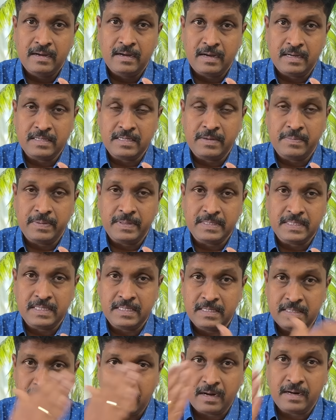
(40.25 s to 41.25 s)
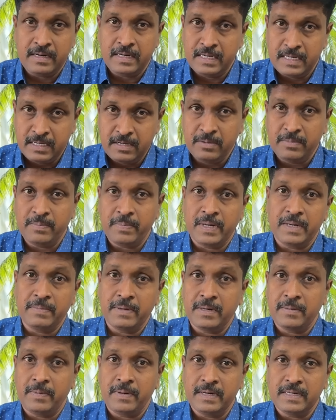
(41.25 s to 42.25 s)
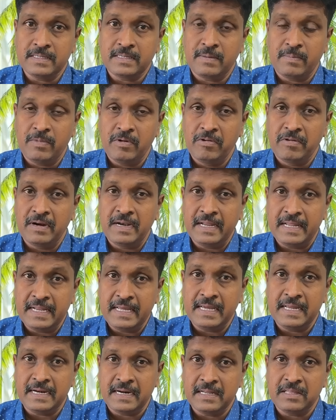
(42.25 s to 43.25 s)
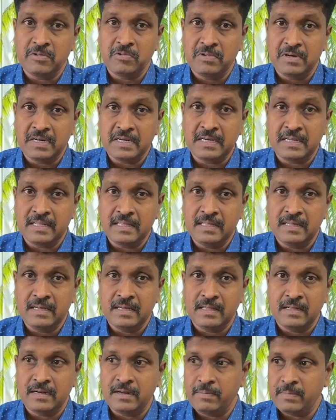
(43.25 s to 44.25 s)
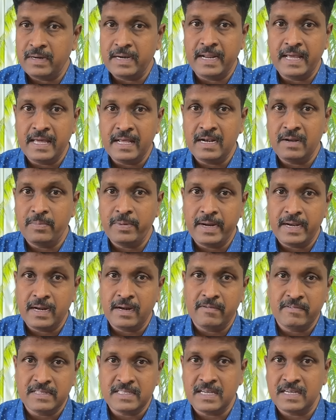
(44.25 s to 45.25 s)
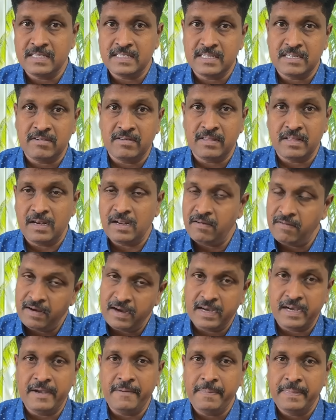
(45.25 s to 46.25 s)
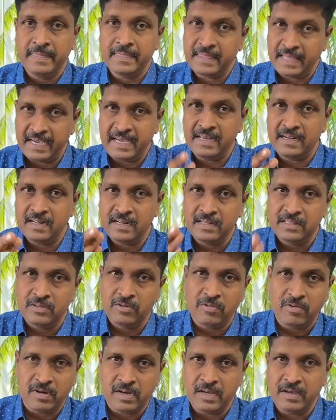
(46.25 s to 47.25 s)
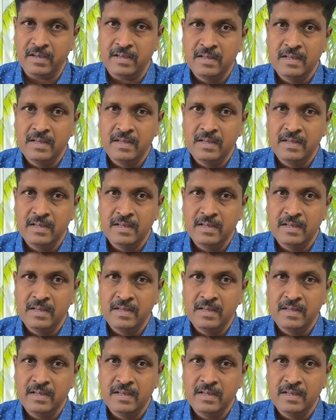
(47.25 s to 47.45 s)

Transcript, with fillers: காசா பிரச்சனையும் தாண்டி இன்னும் பரபரப்பான சம்பவங்கள் நிறைய நடந்து கொண்டிருக்கிறது அது நம்ம நேரில் போய் என்னென்னு விசாரிச்சுட்டு வந்தாலும் வாங்க தயாராக இருந்துக்கோங்க